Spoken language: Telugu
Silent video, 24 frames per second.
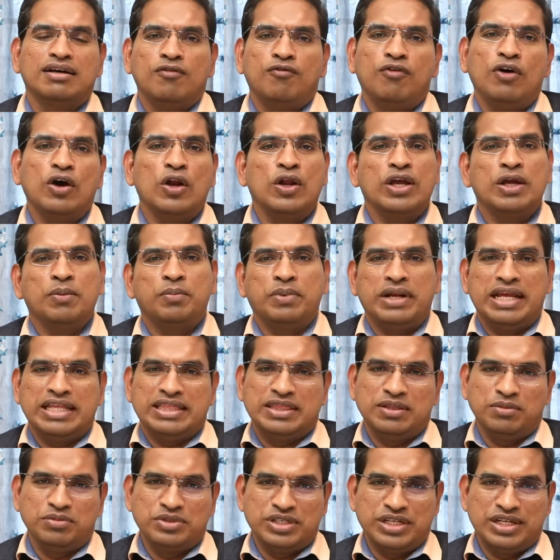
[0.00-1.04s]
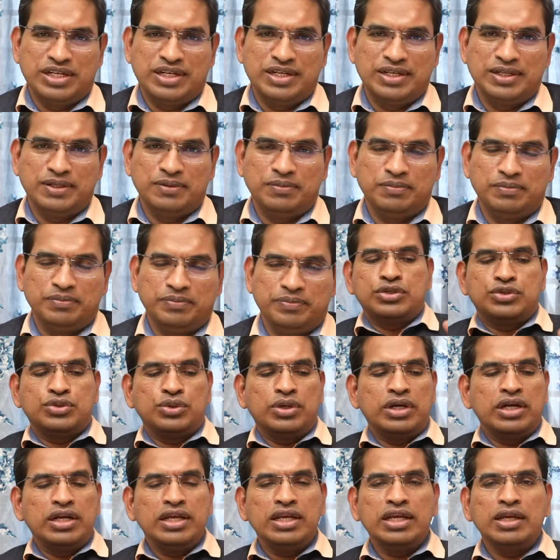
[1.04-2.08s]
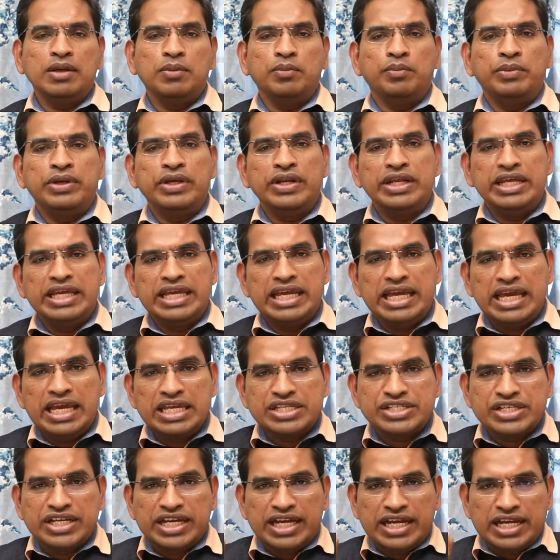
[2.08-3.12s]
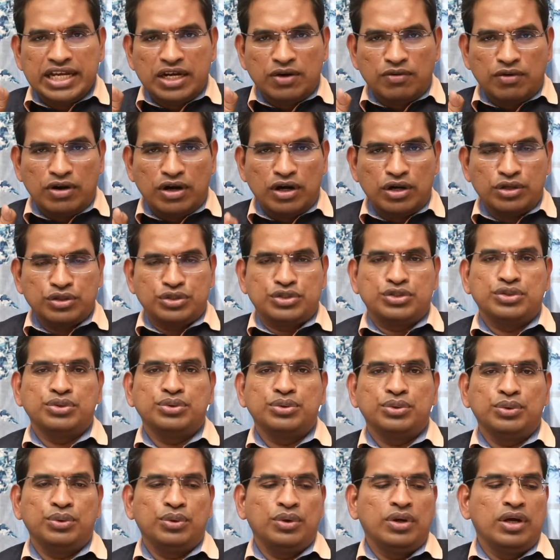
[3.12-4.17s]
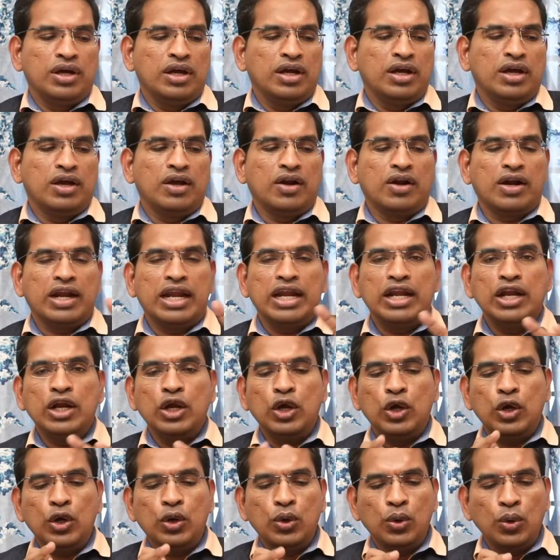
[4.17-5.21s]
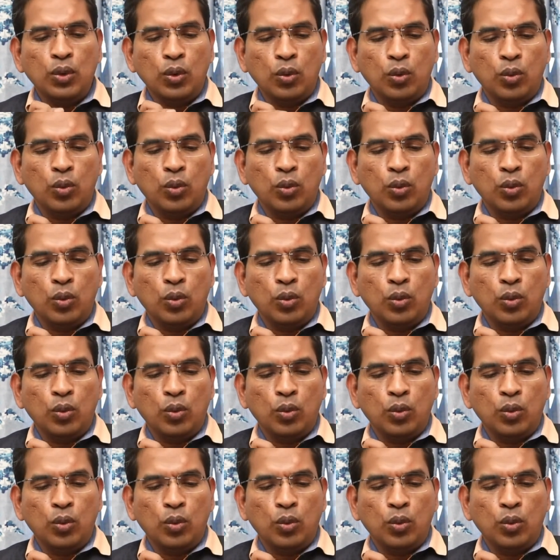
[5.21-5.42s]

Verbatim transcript: ఫాలో అయ్యే ప్రయత్నం చేయండి చూడండి మీరు ఏ చేయైనా వాడచ్చు రెండు